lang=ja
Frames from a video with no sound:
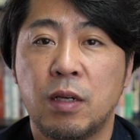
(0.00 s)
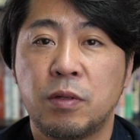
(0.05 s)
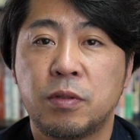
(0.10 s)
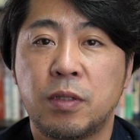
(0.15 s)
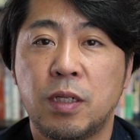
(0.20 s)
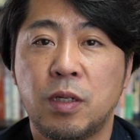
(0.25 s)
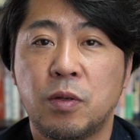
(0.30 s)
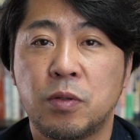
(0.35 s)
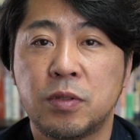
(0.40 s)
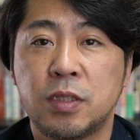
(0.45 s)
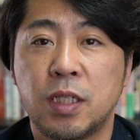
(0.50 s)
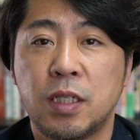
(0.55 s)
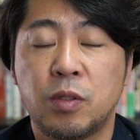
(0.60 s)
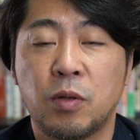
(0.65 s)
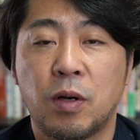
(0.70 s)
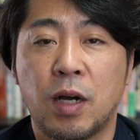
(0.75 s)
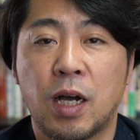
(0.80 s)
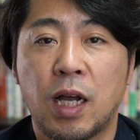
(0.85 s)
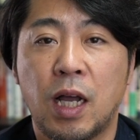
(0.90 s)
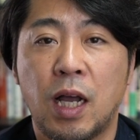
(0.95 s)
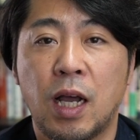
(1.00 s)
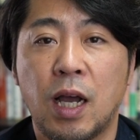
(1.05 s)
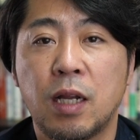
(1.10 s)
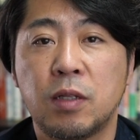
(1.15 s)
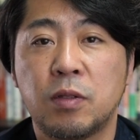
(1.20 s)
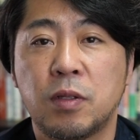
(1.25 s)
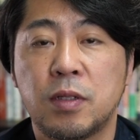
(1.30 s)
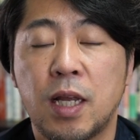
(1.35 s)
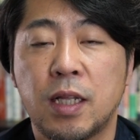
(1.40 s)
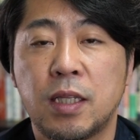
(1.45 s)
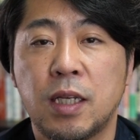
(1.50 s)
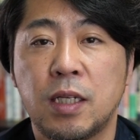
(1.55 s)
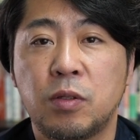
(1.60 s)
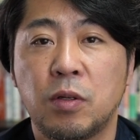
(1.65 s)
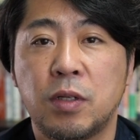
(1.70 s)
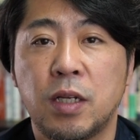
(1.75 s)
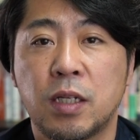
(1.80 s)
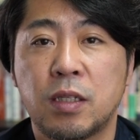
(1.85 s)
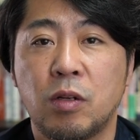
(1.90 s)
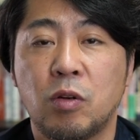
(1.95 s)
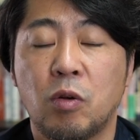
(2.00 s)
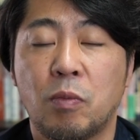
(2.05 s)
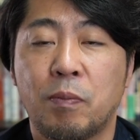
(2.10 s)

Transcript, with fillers: 福利厚生費とか考えると大体1人当たり